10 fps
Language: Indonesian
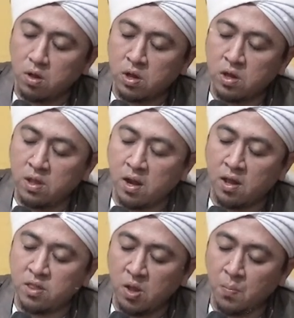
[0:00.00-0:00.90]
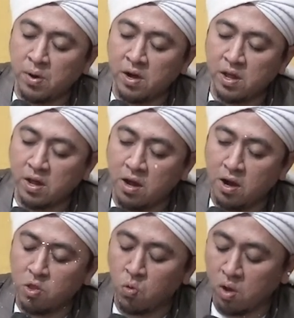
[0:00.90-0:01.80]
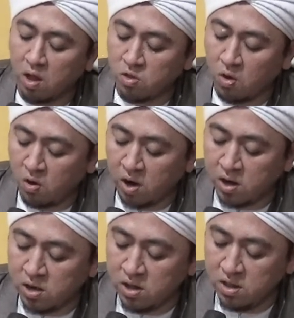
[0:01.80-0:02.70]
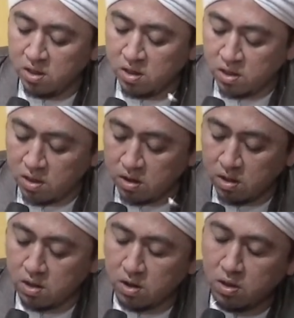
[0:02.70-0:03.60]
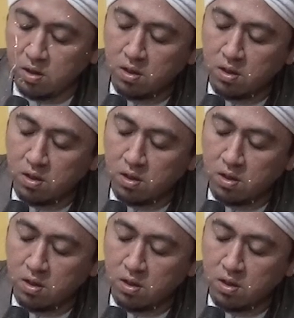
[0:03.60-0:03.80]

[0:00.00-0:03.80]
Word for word: Kita nanti meninggal juga seorang di diri.